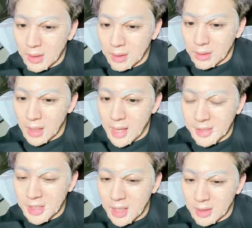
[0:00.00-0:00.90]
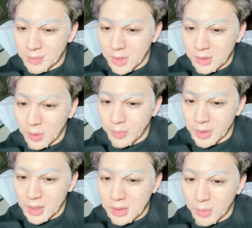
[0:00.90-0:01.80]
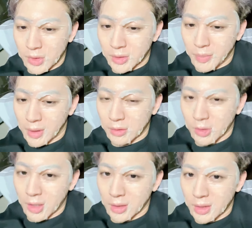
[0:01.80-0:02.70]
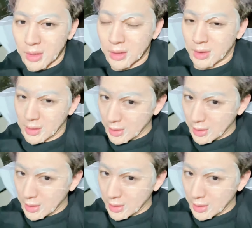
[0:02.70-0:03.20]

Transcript: 어, 레지나님께서 오빠 다시 머리색 바꿀 계획이야?